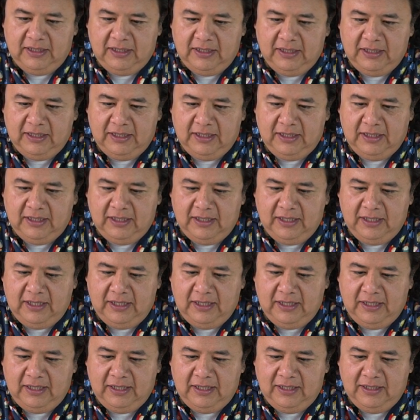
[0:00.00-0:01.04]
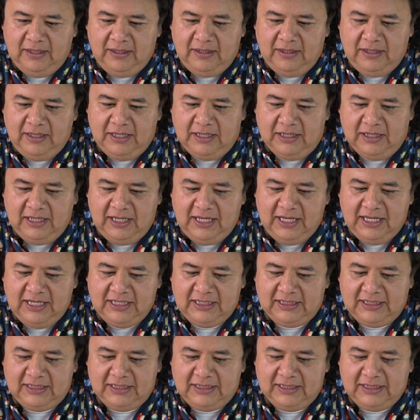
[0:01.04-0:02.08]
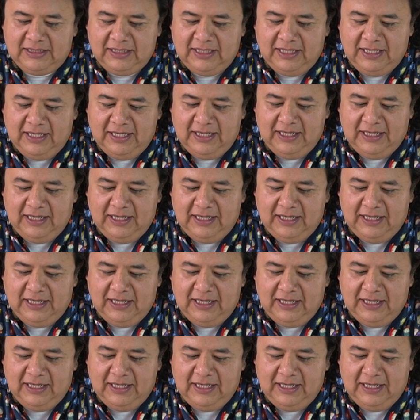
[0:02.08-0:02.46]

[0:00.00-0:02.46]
eh, ideas